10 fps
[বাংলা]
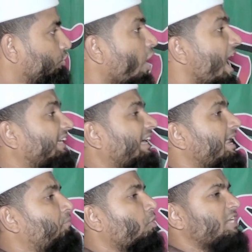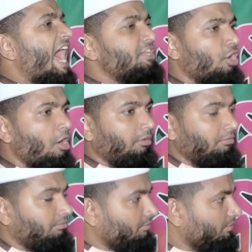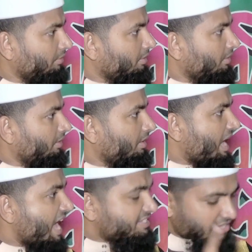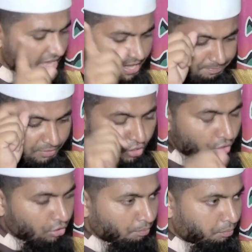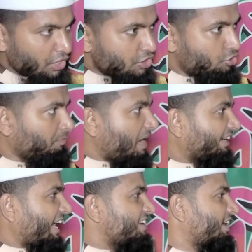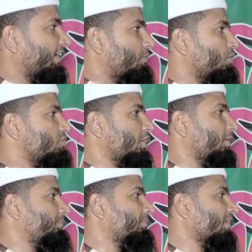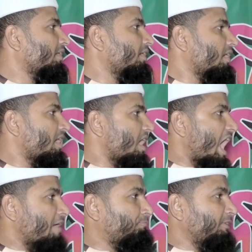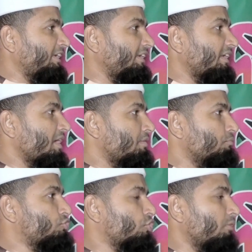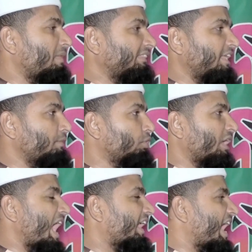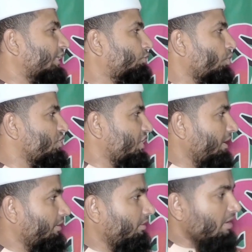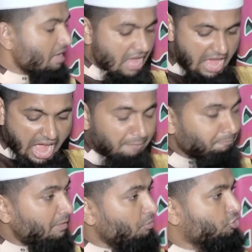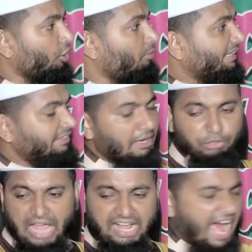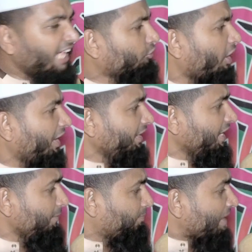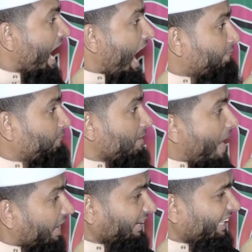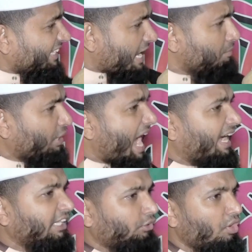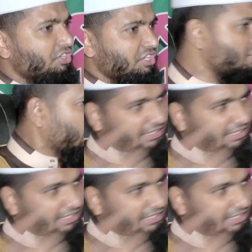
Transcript: দলকানা প্রশাসন আজকে পুলিশ সুপার কাইসারকে বলছি আপনি মুসলমানদের বুকে আঘাত করেছেন আপনি মুসলমানদের বুকে আঘাত করেননি আপনি বাংলাদেশের বুকে আঘাত করেছেন ঠিক